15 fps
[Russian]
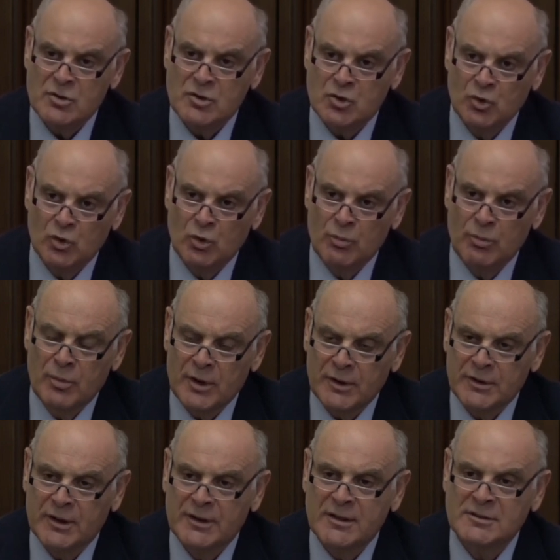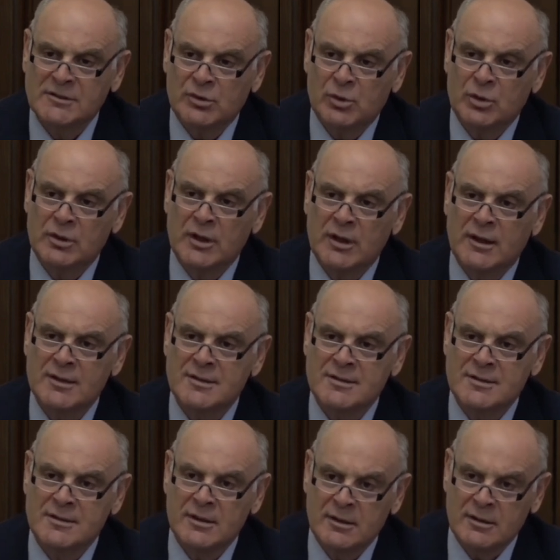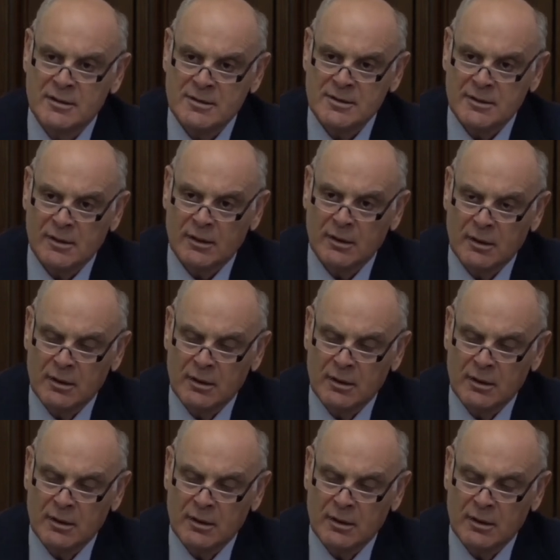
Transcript: ЦУМ, недостроена гостиница.